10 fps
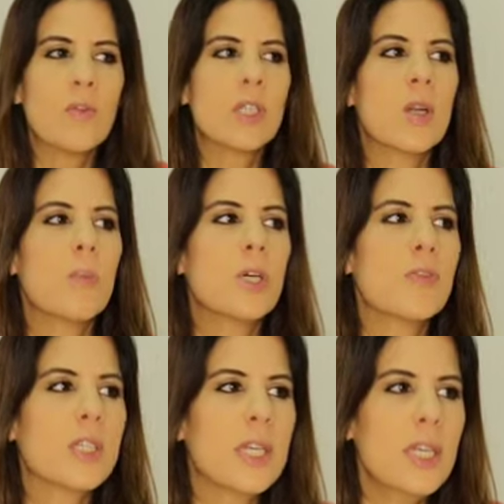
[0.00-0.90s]
você não
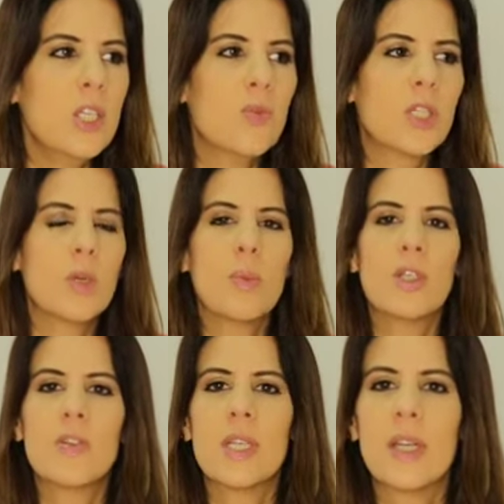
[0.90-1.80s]
pode fazer isso, você não
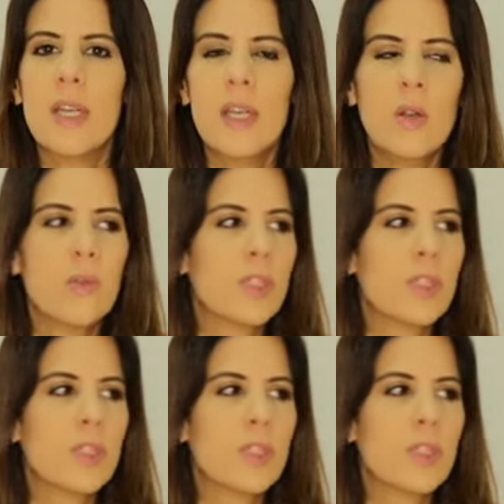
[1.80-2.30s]
pode fazer aquilo,